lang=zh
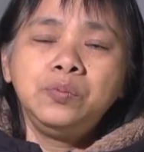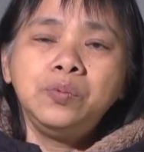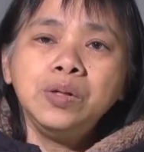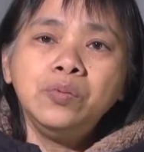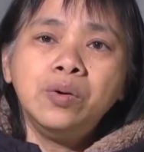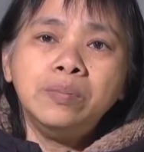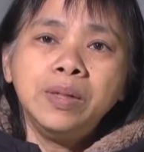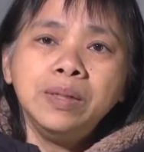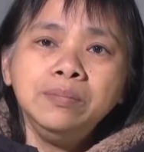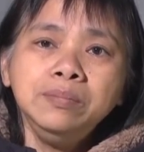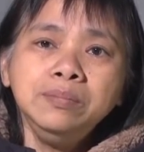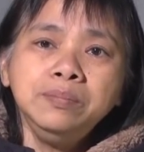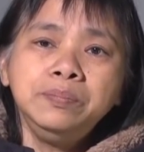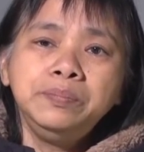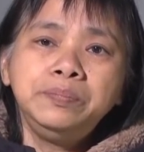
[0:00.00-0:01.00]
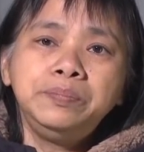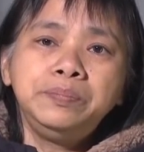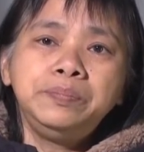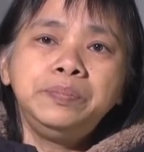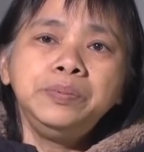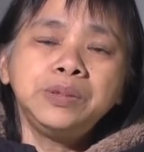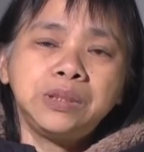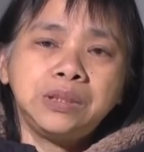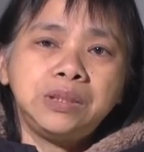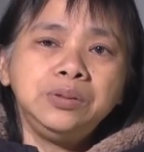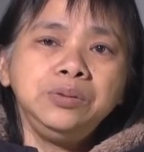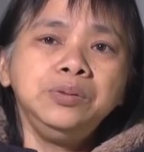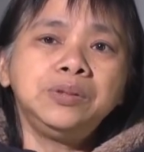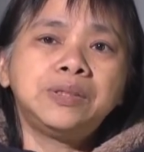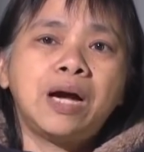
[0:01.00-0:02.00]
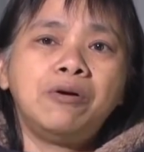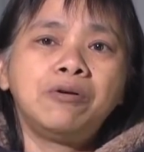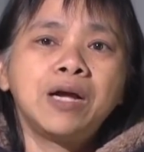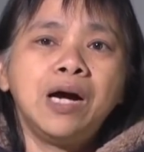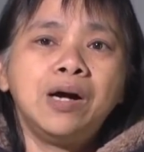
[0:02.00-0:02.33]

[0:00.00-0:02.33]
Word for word: 为我们不勤于祷